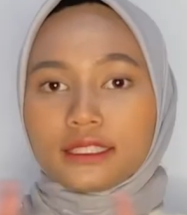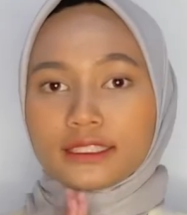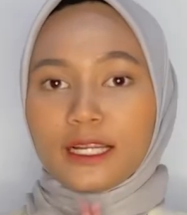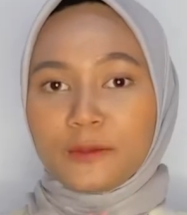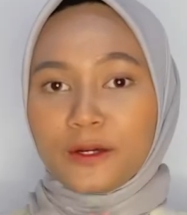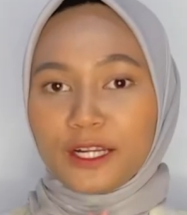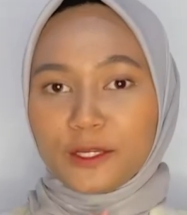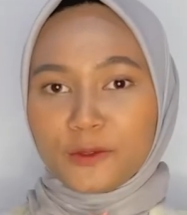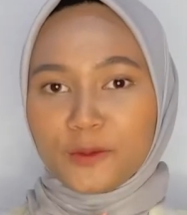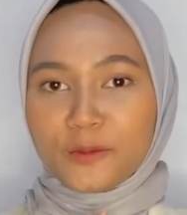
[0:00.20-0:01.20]

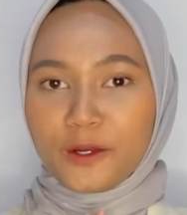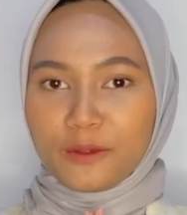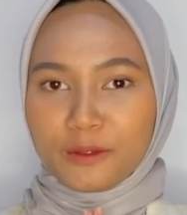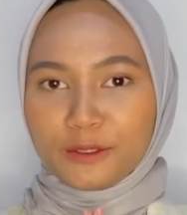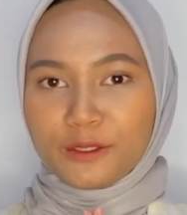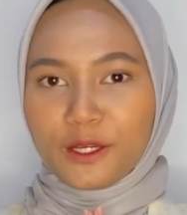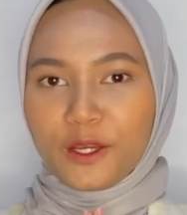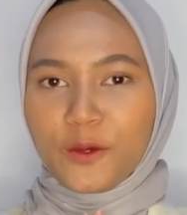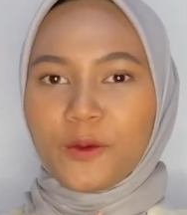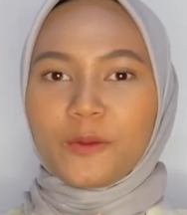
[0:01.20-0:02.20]
Assalamualaikum
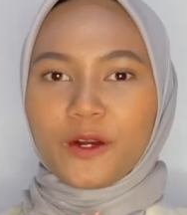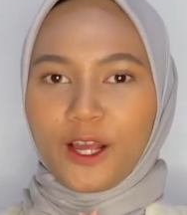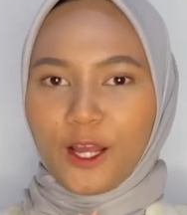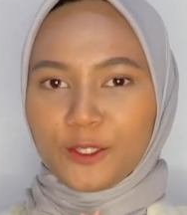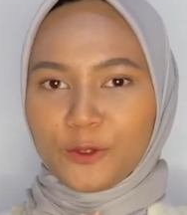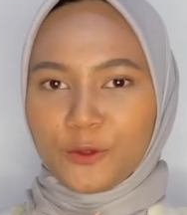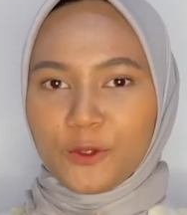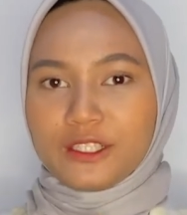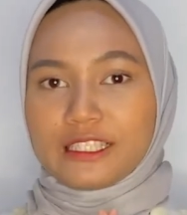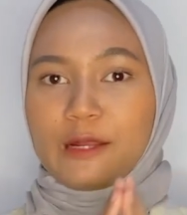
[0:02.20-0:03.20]
warahmatullahi wabarakatuh
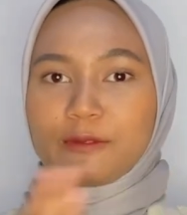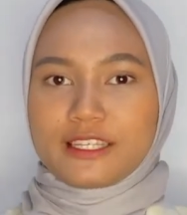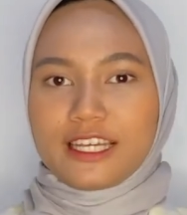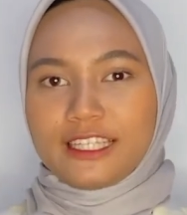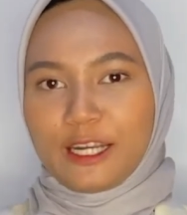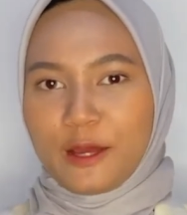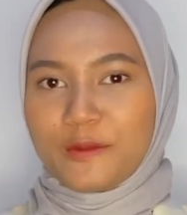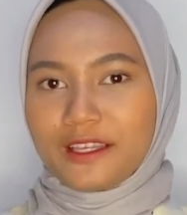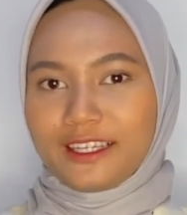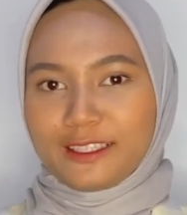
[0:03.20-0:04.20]
Salam sejahtera
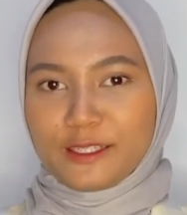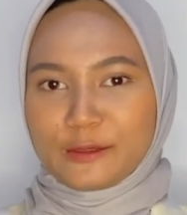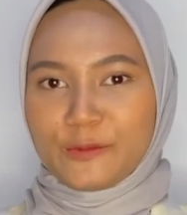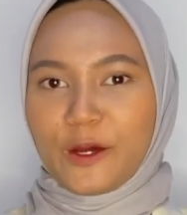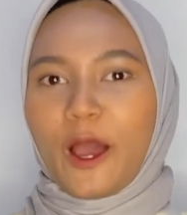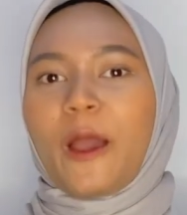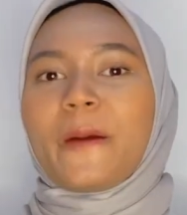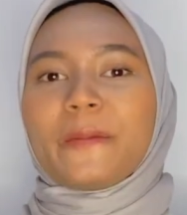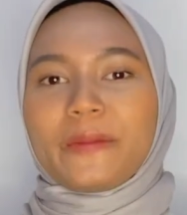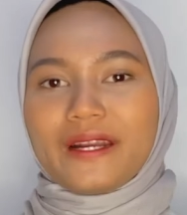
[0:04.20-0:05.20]
bagi kita semua
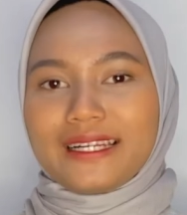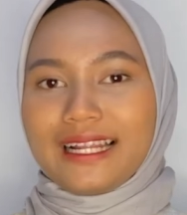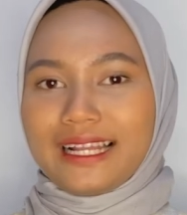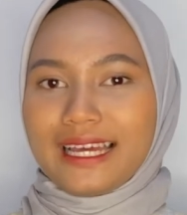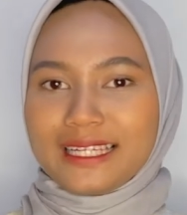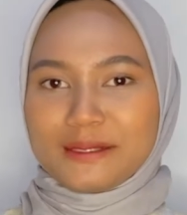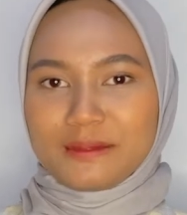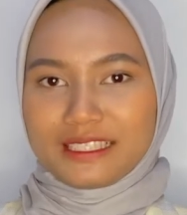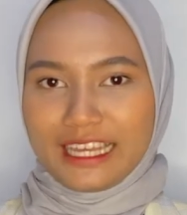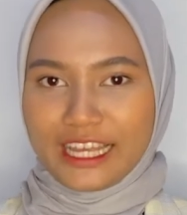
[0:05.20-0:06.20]
Perkenalkan nama
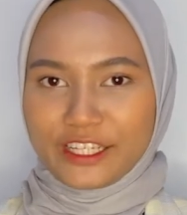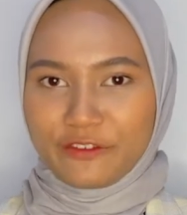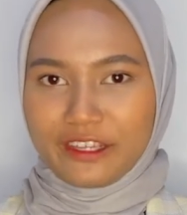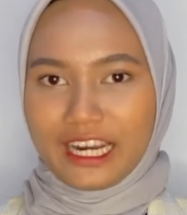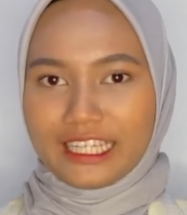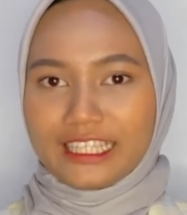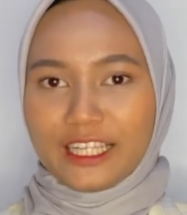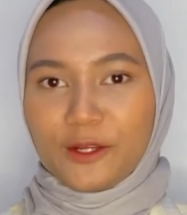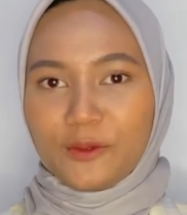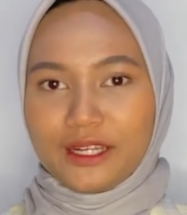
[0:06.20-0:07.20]
saya Safira Anggita
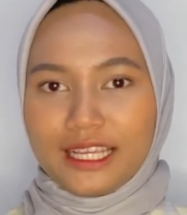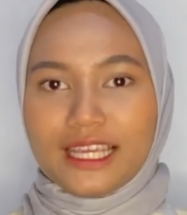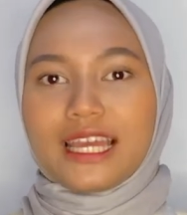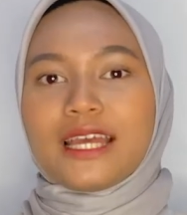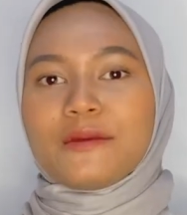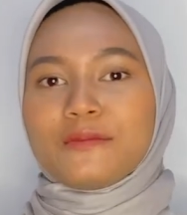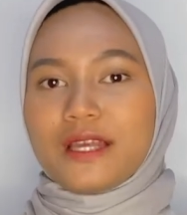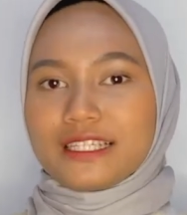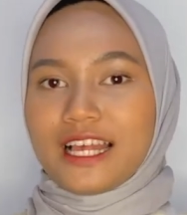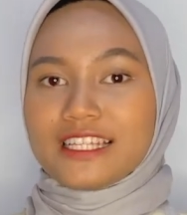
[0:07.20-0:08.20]
Nauli
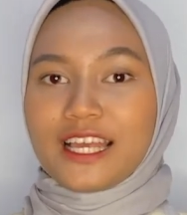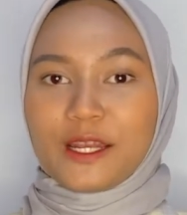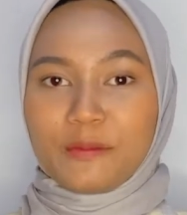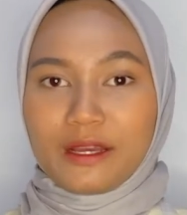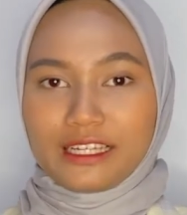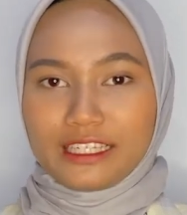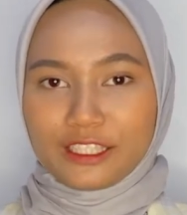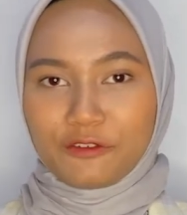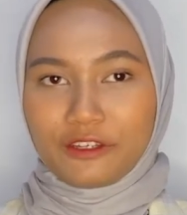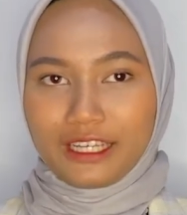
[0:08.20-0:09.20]
Biasa saya dipanggil
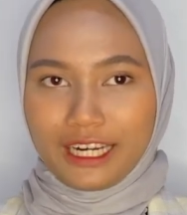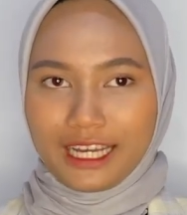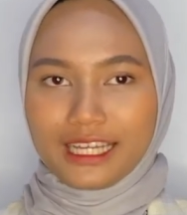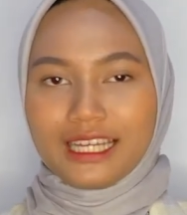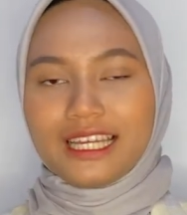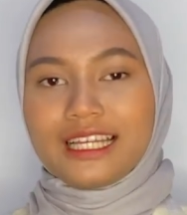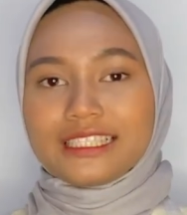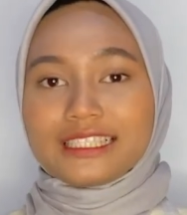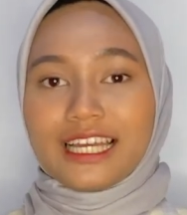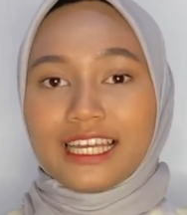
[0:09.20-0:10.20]
Safira
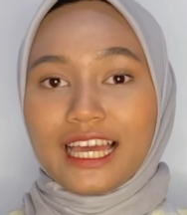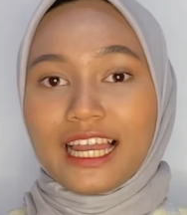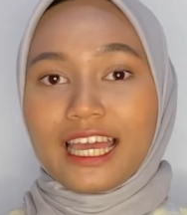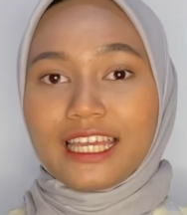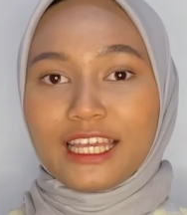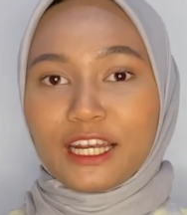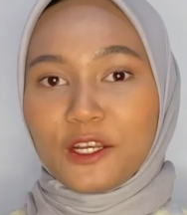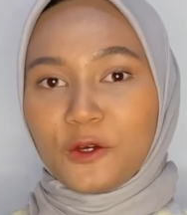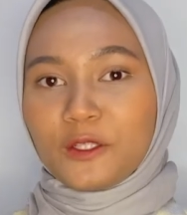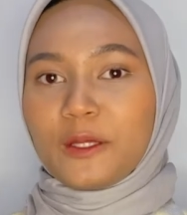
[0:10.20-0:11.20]
Saya lahir di
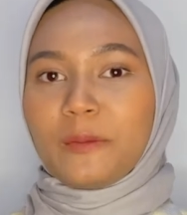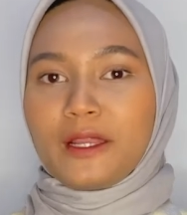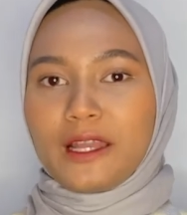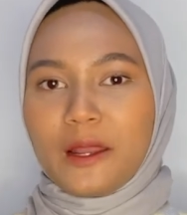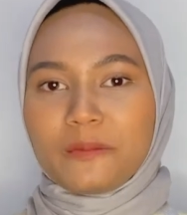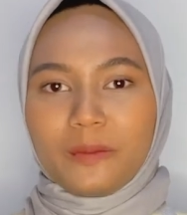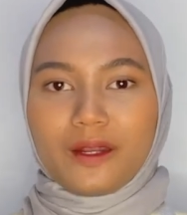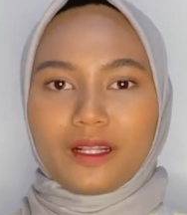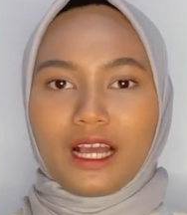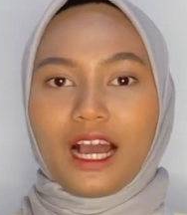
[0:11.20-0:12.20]
kota Medan
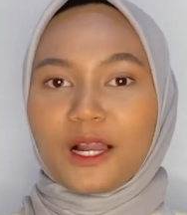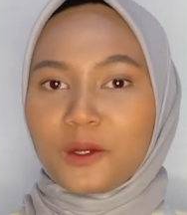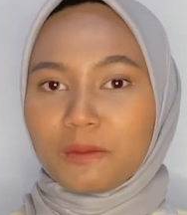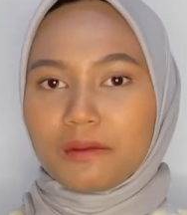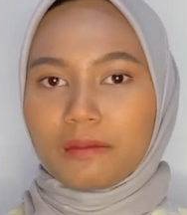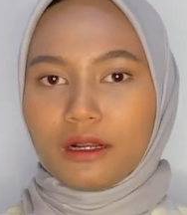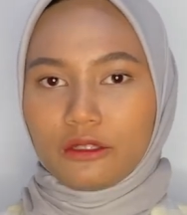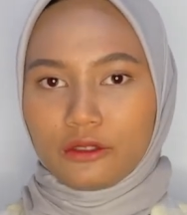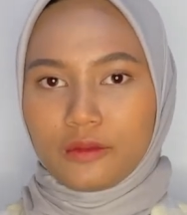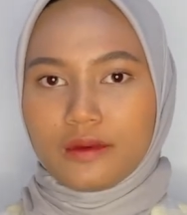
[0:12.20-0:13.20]
pada tanggal 24
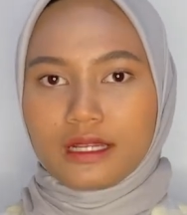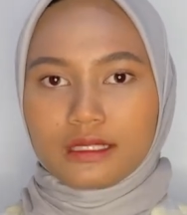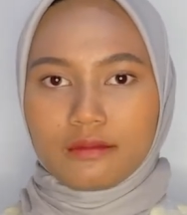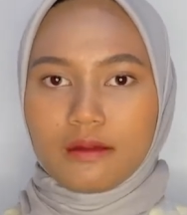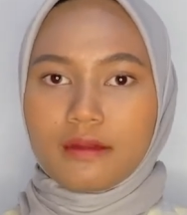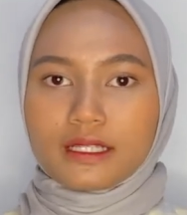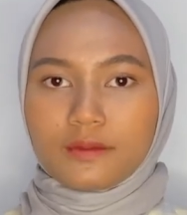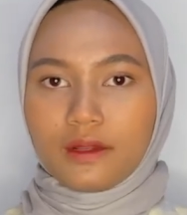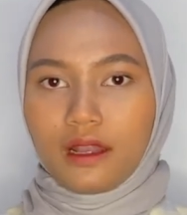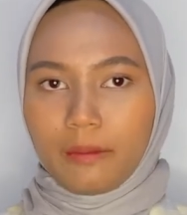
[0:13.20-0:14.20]
Oktober
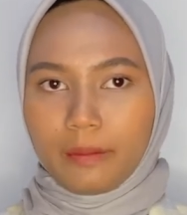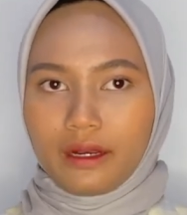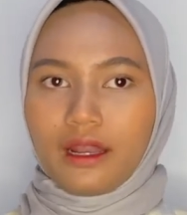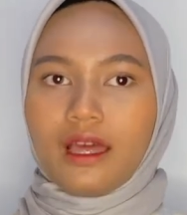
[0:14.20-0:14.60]
1998